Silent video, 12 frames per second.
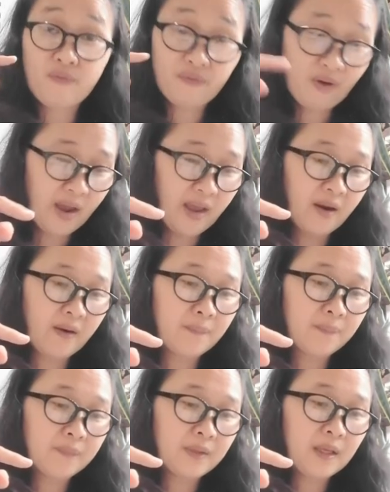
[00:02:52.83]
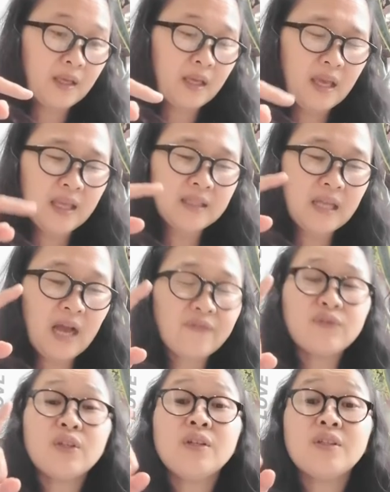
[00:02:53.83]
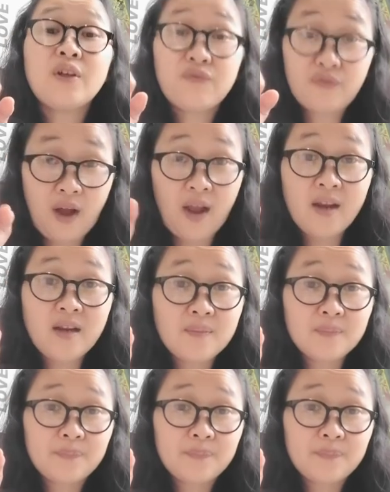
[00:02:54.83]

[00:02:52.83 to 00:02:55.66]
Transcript: fire. And after the fire,